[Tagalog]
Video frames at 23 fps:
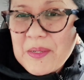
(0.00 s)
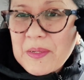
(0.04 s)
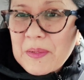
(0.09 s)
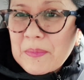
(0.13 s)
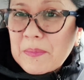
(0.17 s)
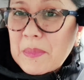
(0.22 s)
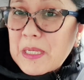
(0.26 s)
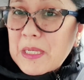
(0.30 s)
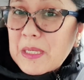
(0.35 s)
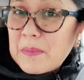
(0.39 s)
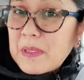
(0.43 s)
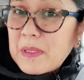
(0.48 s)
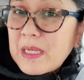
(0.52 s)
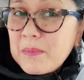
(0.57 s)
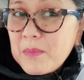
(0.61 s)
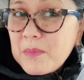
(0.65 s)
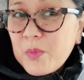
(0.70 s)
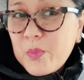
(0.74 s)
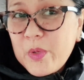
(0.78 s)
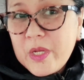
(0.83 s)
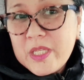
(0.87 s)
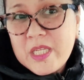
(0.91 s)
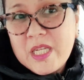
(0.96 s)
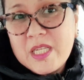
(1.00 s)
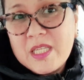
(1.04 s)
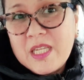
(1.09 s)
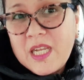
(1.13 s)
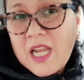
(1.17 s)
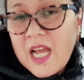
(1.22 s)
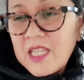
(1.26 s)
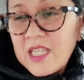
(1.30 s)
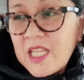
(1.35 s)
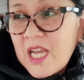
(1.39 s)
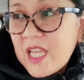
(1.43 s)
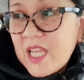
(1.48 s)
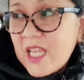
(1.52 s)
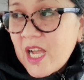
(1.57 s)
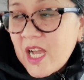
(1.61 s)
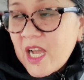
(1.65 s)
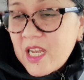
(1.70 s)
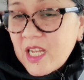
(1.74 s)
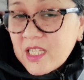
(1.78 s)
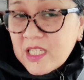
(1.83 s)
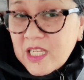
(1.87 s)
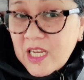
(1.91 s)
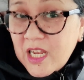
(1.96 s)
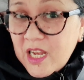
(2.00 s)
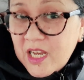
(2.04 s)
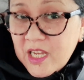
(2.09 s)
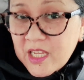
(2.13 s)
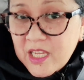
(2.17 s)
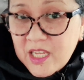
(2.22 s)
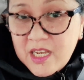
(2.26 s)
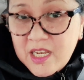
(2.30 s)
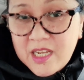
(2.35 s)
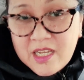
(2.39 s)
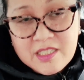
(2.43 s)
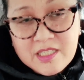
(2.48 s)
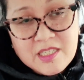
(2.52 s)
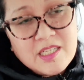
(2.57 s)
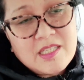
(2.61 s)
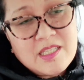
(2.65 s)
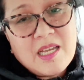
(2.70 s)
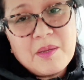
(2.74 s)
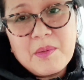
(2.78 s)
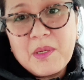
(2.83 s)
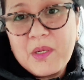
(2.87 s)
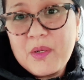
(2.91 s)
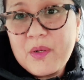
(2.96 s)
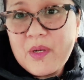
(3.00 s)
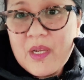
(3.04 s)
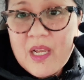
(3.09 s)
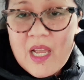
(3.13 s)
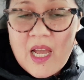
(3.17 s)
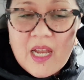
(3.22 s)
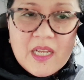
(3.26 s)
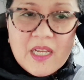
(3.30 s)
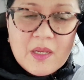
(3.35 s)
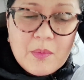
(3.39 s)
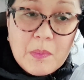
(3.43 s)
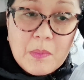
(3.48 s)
binibili mo pwedeng dinadaya ka lang, nilalagyan lang sinasabi ng organic.